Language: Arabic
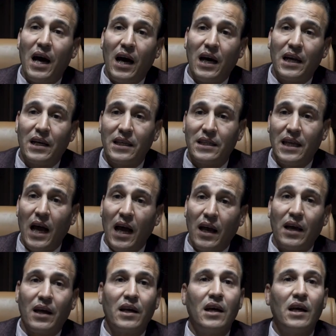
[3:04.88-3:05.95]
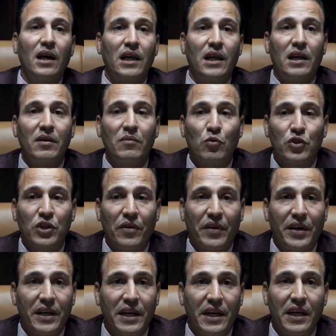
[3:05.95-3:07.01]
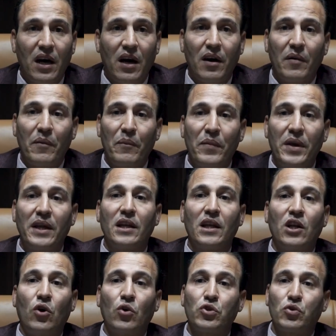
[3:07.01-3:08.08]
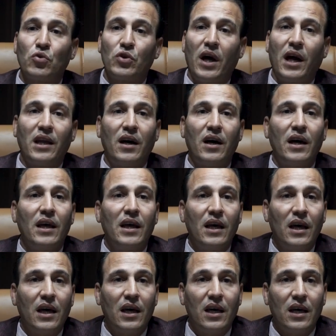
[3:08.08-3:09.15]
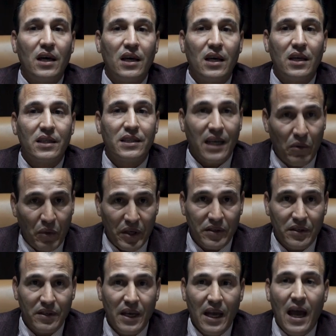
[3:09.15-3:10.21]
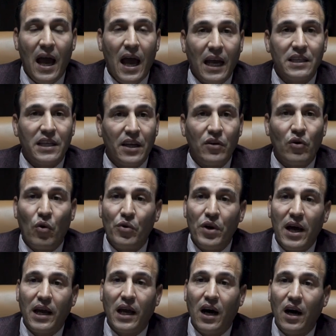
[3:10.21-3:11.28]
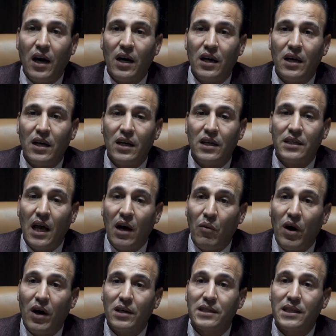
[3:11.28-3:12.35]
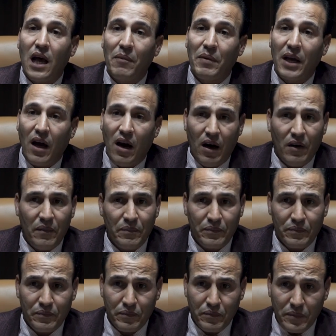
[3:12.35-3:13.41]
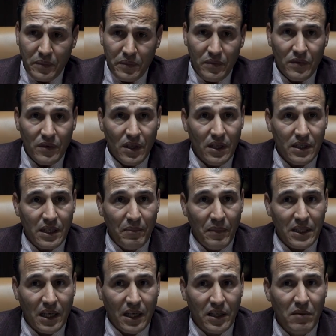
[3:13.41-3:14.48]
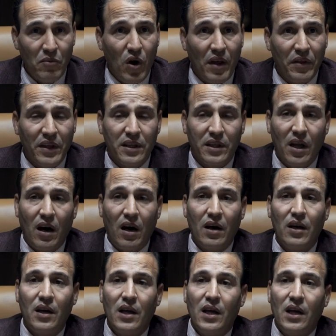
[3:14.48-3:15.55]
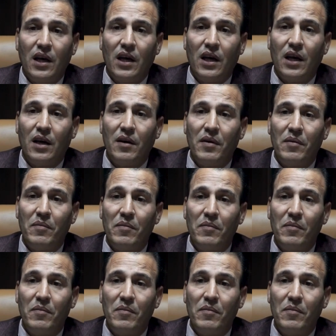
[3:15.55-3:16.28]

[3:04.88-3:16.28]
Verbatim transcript: أقرت حق يعني المتضررين من الحصول على آه، تعويض أيضا هناك آه، دعوة سابقة تم تقديمها ضد آه،